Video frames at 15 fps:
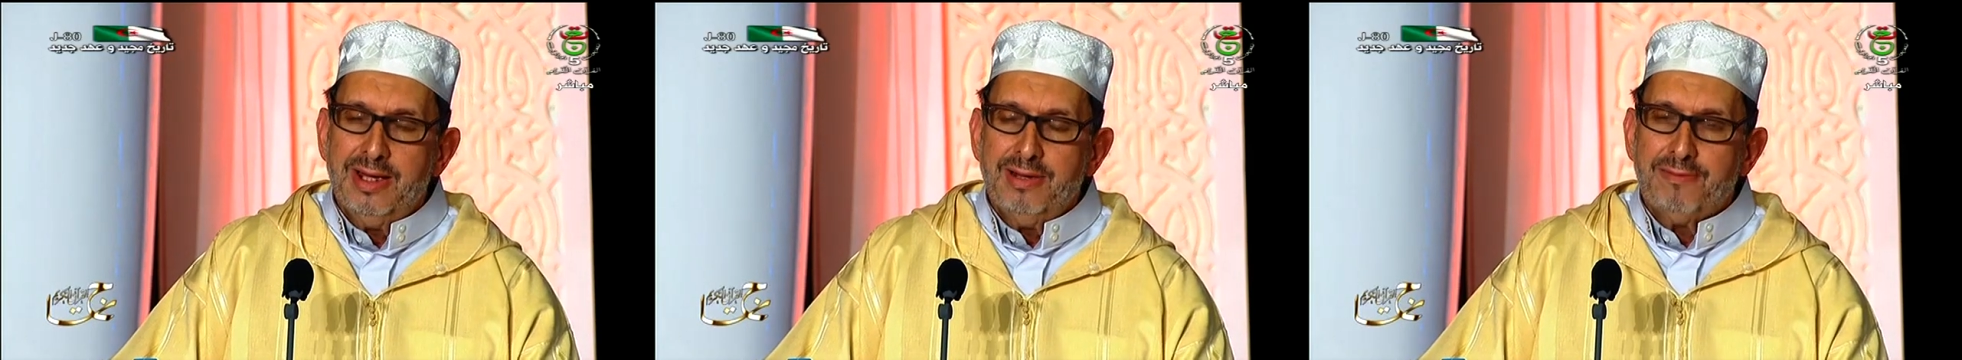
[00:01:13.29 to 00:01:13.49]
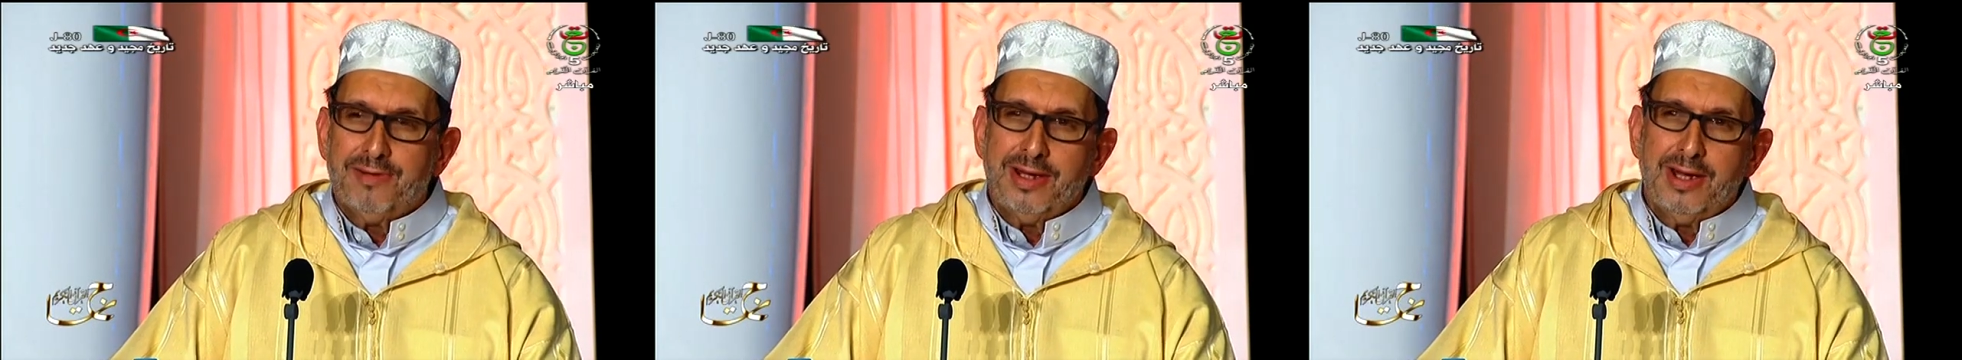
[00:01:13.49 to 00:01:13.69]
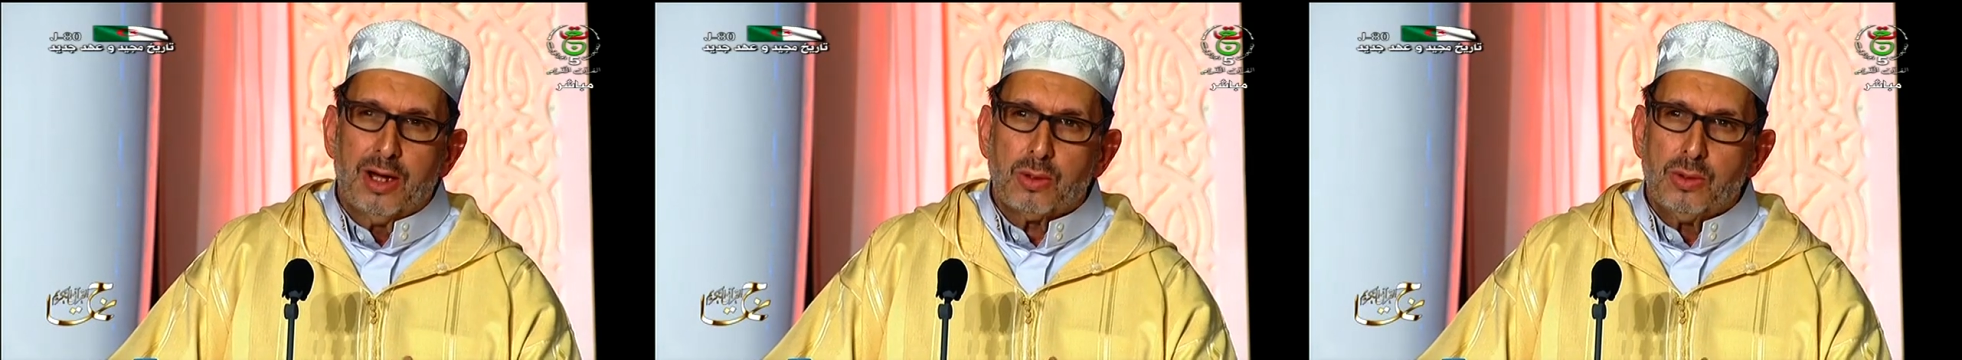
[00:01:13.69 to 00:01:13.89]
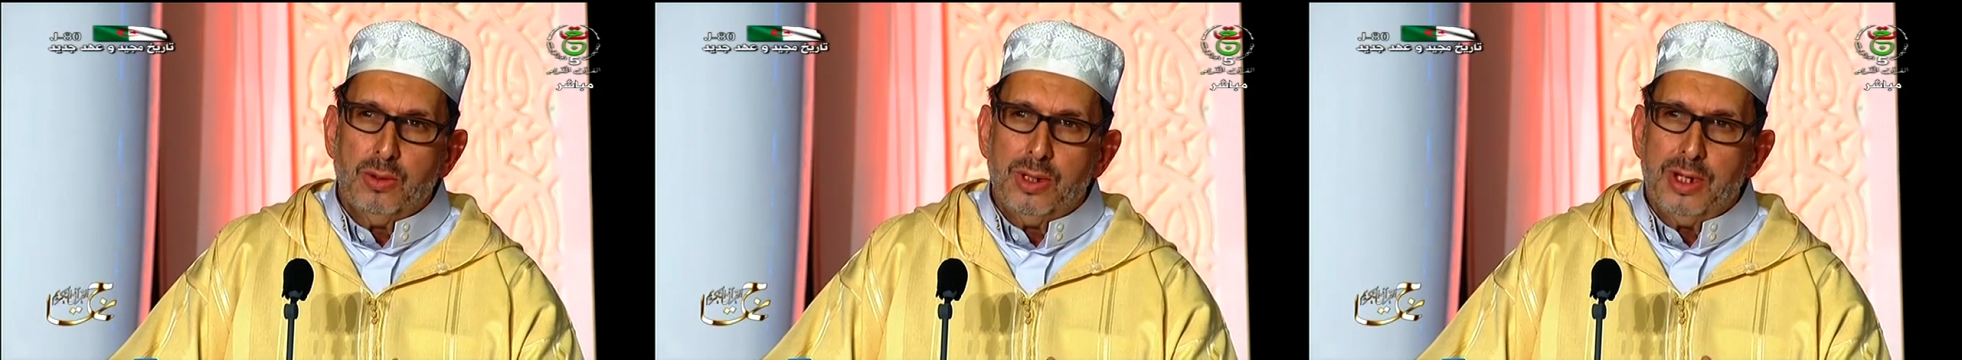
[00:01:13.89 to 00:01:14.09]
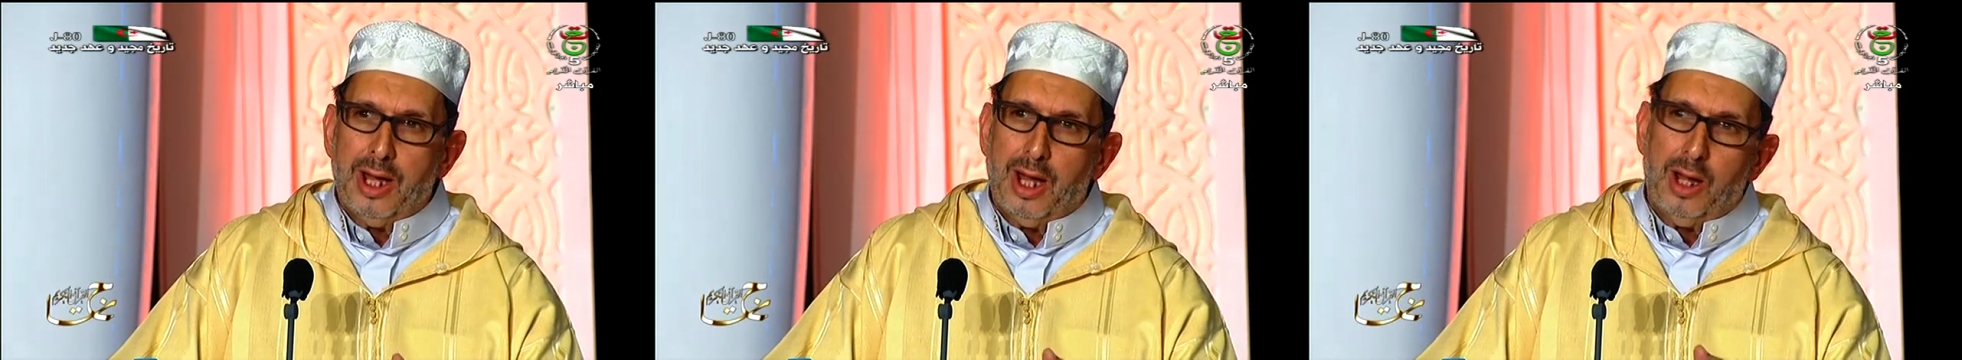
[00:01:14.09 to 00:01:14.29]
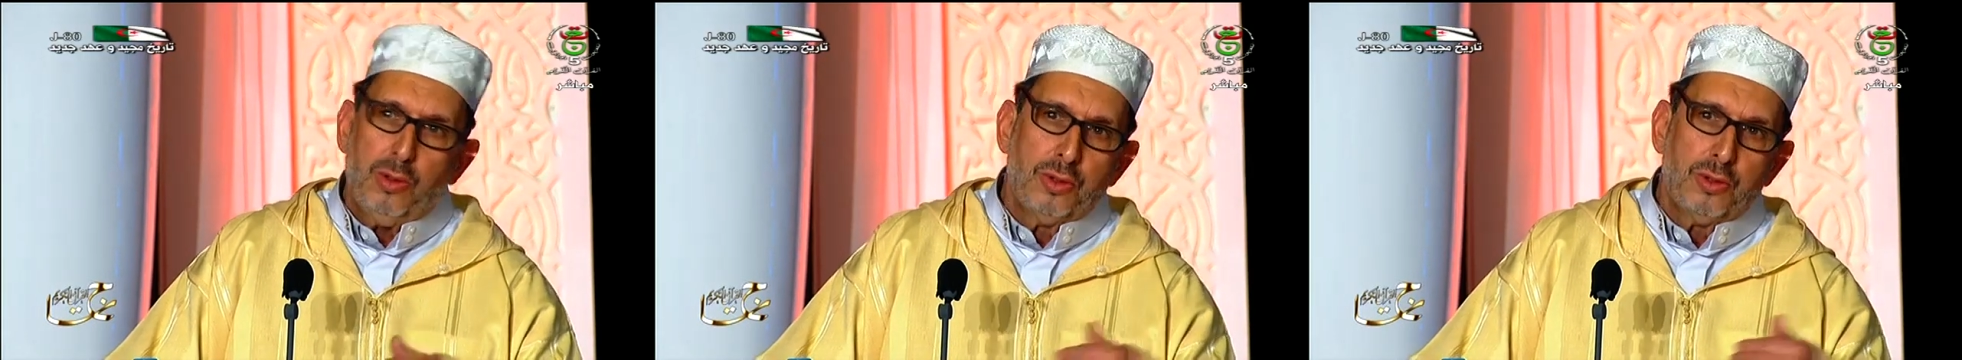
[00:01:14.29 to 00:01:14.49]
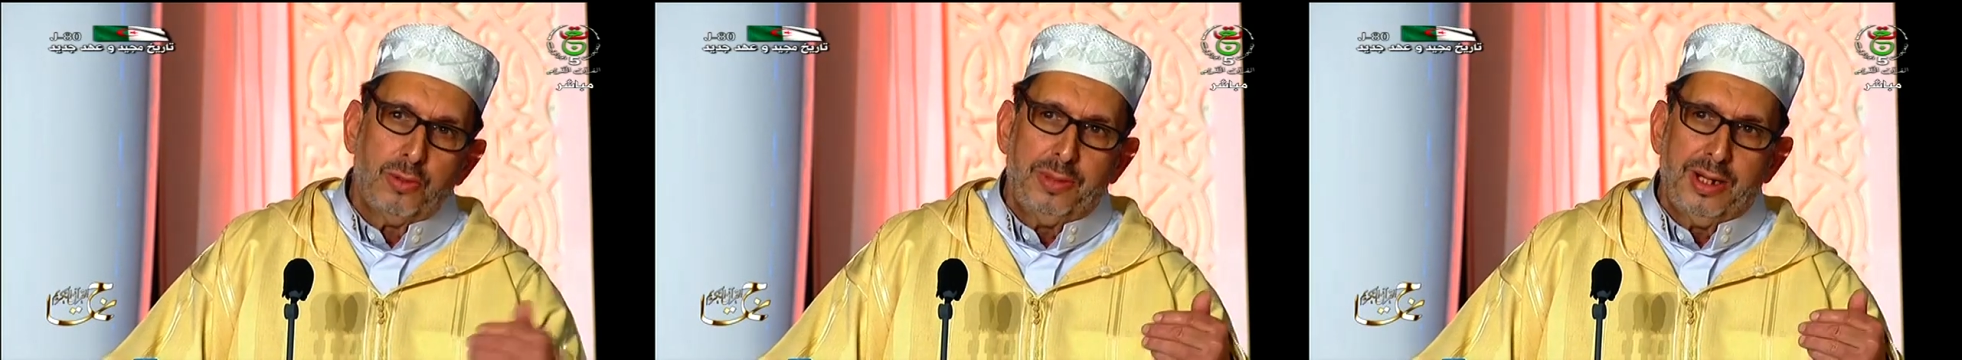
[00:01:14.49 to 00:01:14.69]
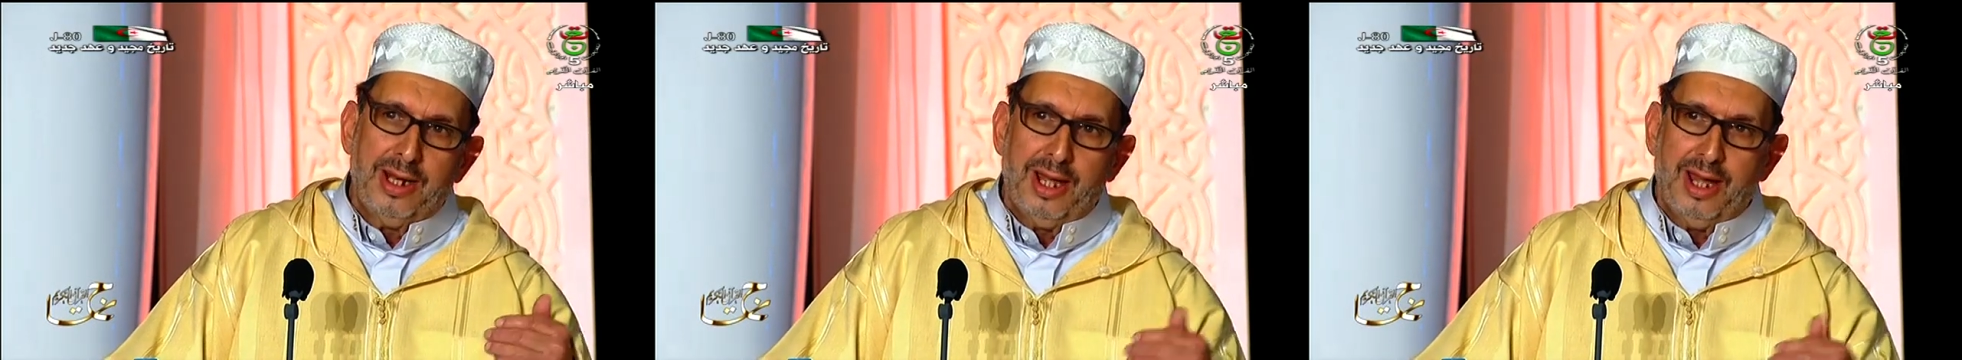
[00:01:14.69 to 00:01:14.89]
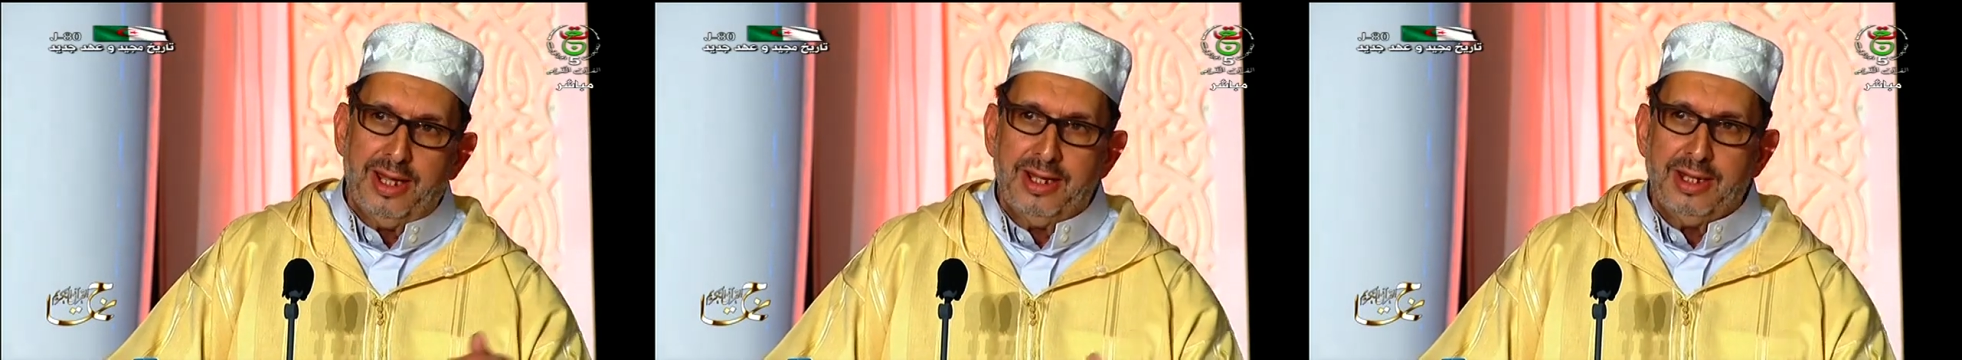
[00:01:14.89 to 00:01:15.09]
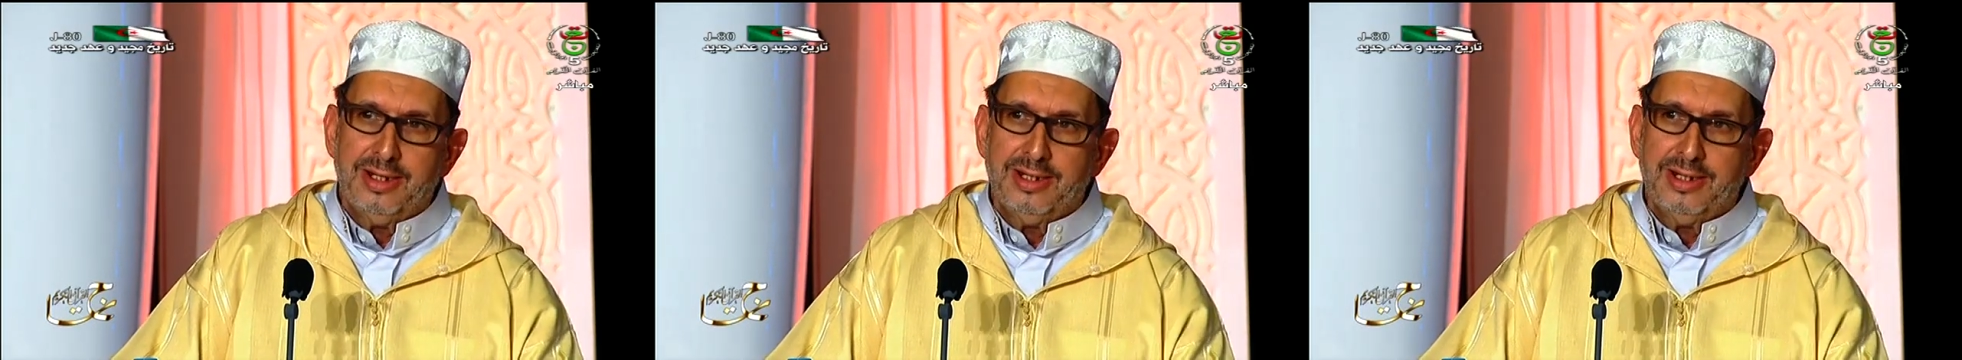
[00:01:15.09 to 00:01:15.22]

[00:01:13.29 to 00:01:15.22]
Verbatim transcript: فنقول أعوذ بالله